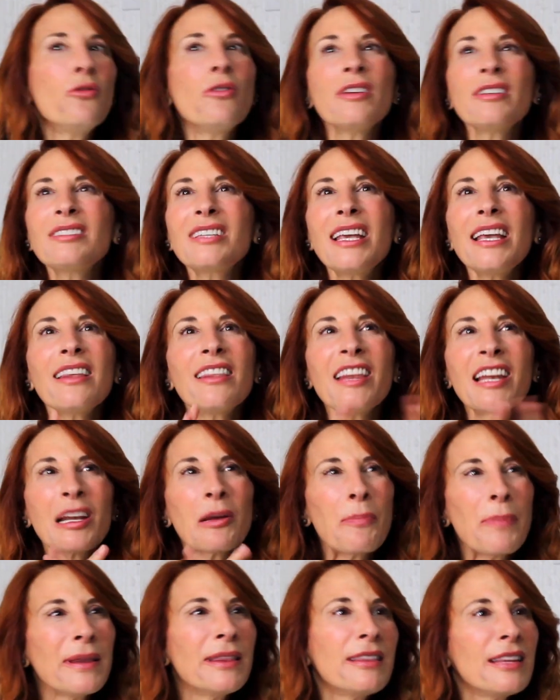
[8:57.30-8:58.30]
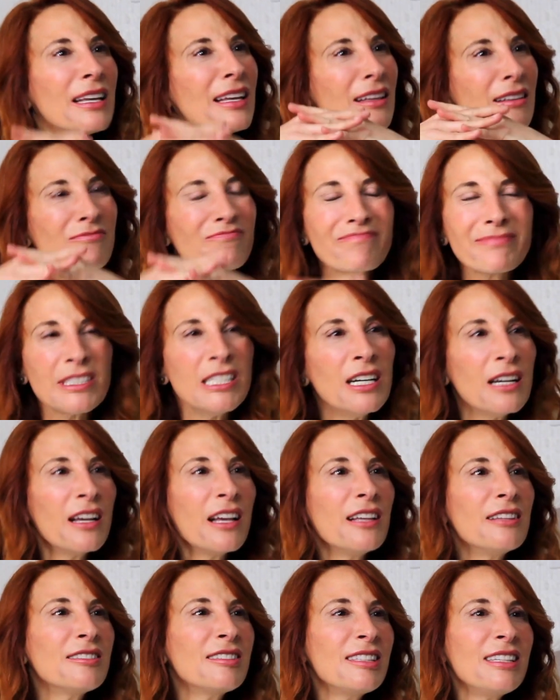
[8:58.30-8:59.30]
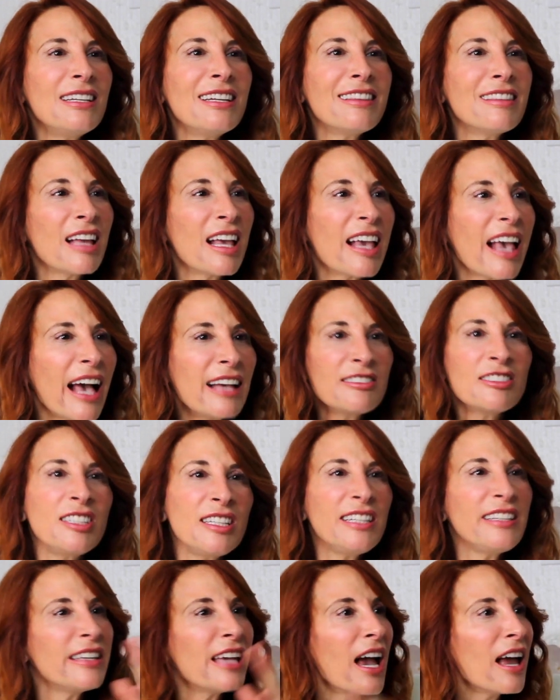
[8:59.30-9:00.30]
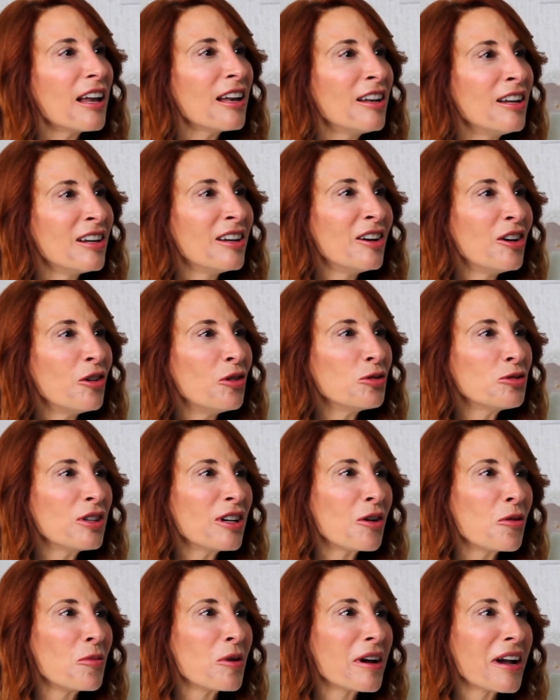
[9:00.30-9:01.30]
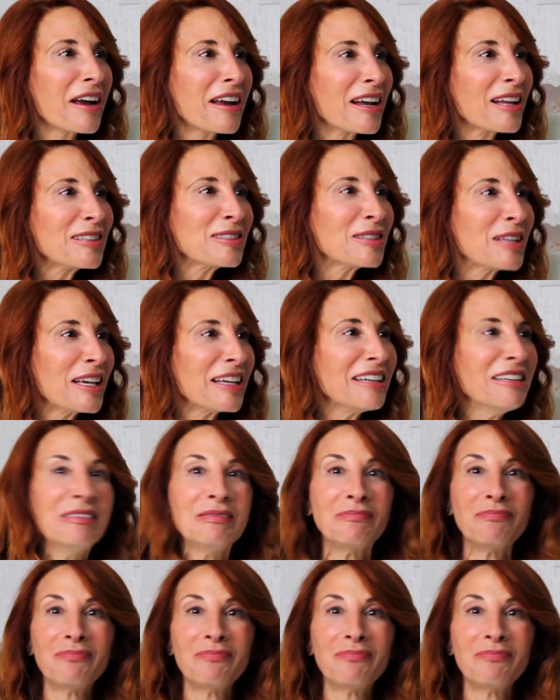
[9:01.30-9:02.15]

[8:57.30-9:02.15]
No, es que de repente en cine te encasillan. O sea, como que crees que.